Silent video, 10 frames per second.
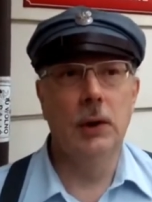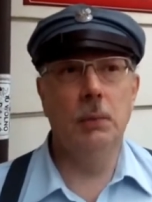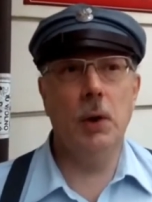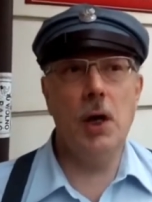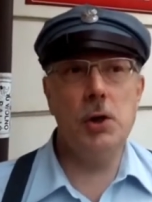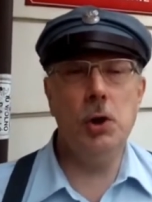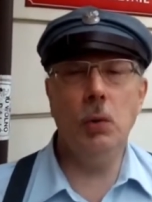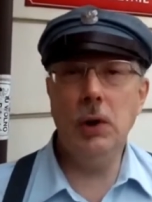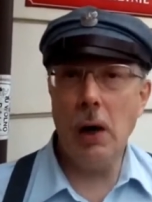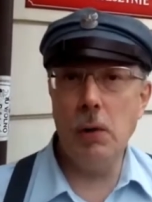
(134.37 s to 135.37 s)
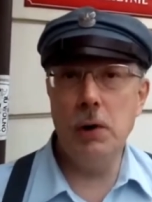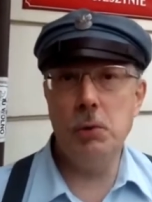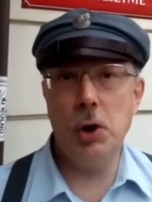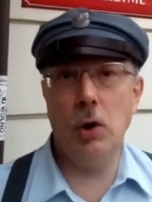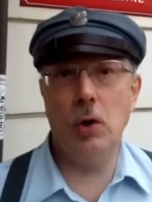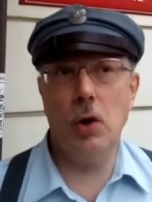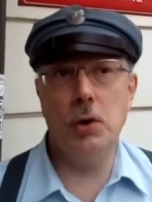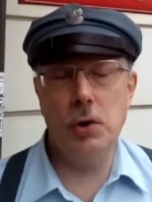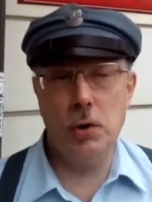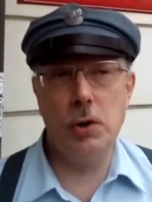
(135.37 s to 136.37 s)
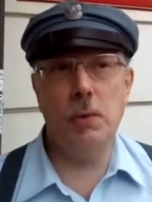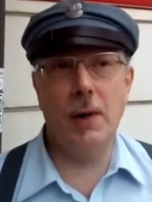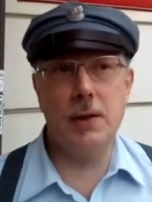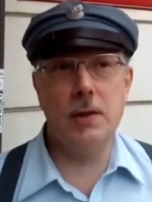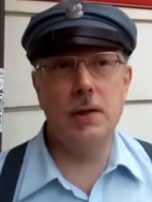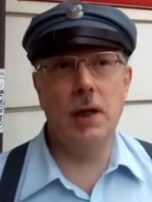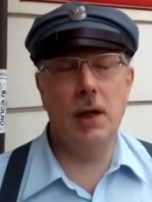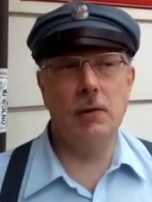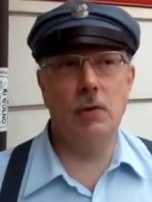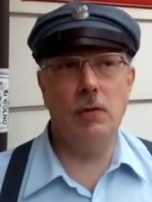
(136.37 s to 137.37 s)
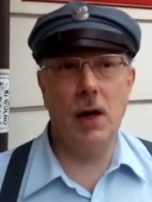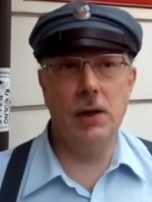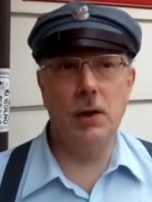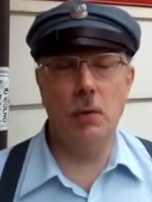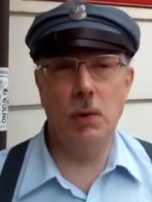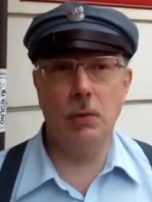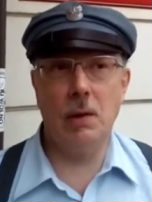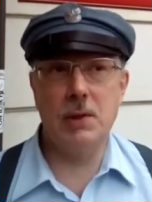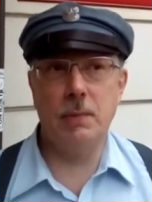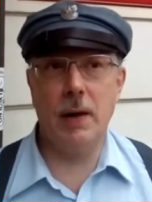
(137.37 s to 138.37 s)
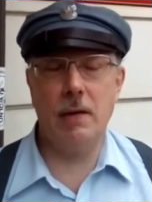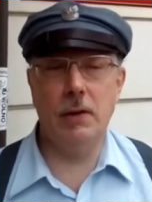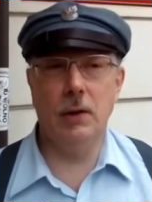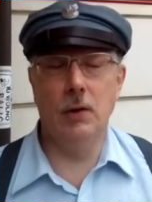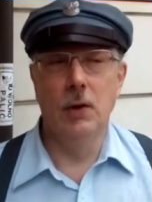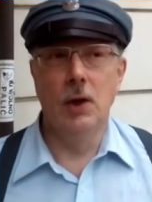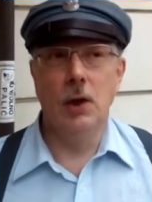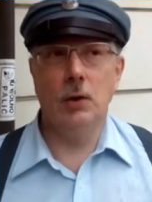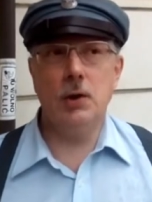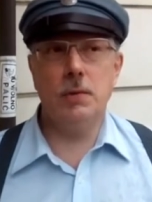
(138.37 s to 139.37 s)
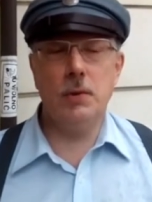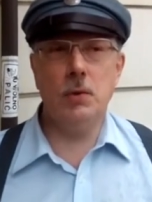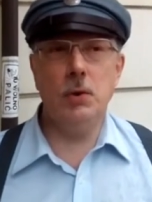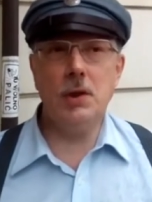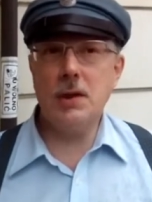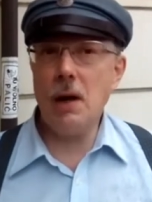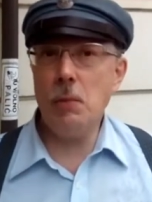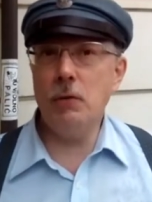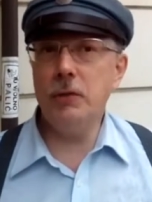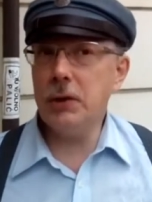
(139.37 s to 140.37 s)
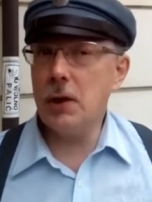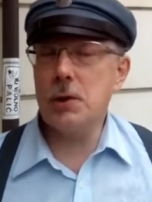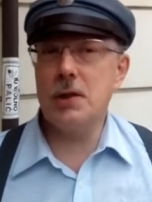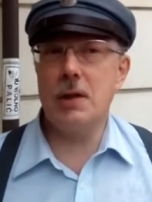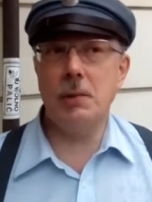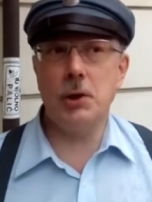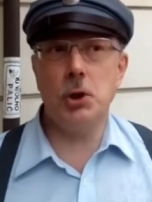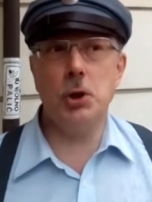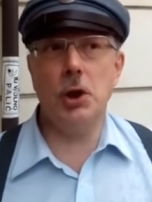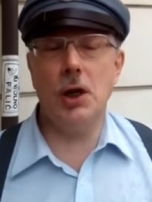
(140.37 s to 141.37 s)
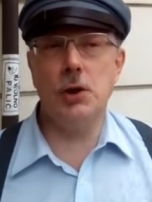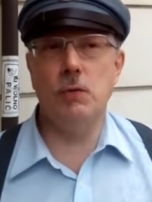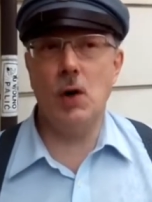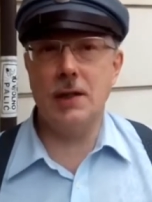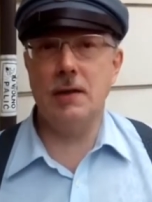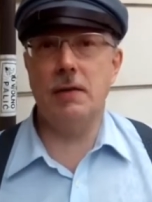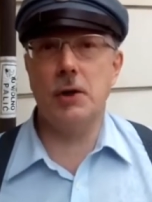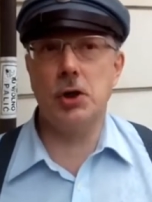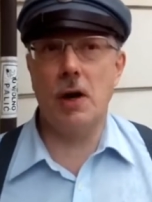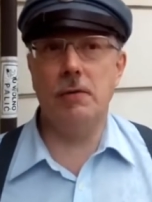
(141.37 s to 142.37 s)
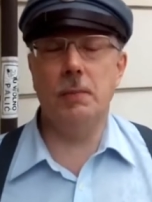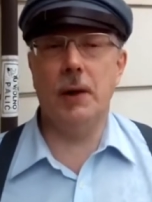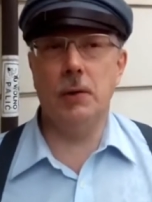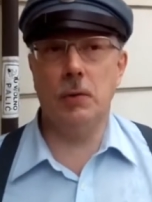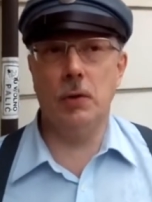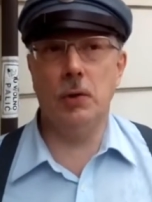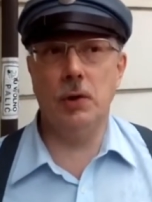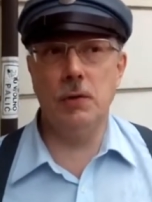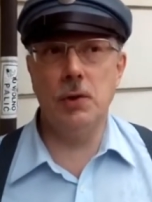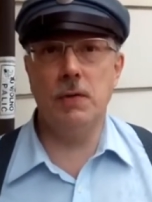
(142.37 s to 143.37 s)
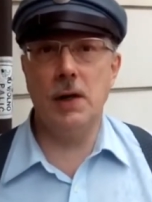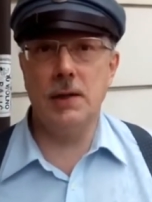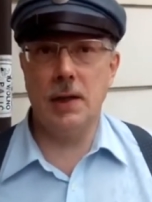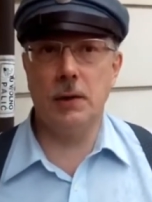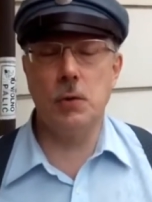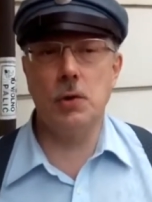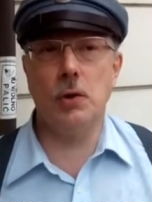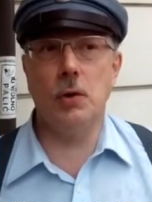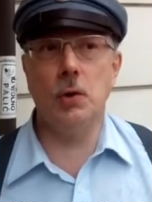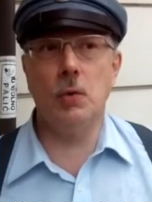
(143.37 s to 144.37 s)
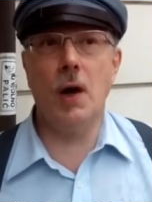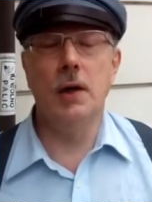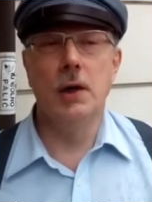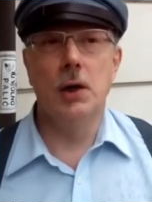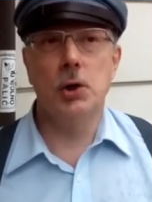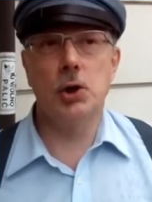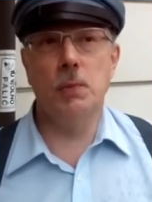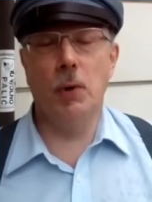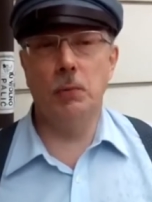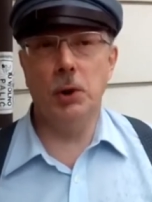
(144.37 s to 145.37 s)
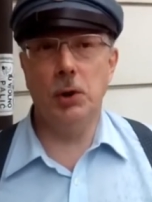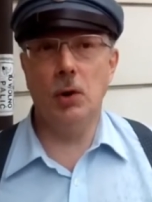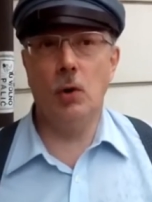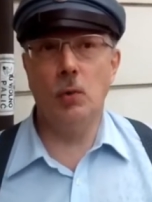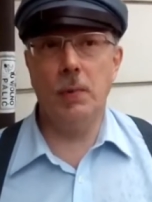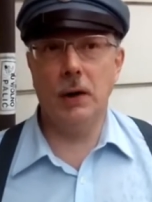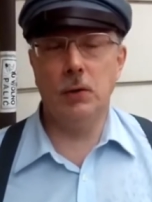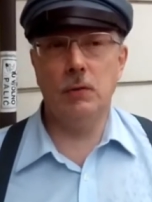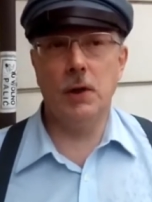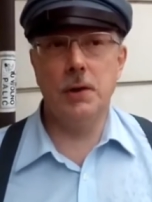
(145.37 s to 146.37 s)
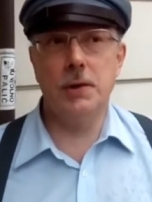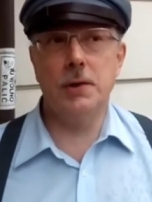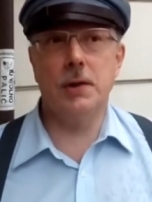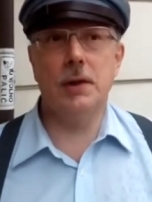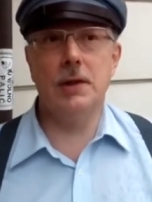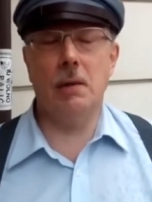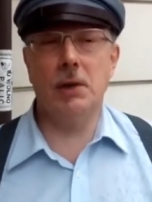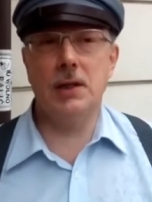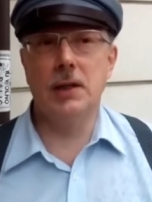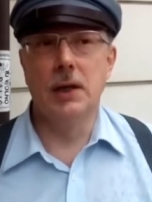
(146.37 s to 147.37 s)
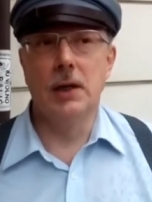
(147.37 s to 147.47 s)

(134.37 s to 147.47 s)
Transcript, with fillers: I ponieważ nie udało im się ochronić, to się bardzo zdenerwowali i robią nam sprawę. No, to jest po prostu niesamowite, że zamiast ścigać władzę Warszawy, panią Gronkiewicz-Walc za to, że chroniła trzy pomniki okupantów radzieckich, zamiast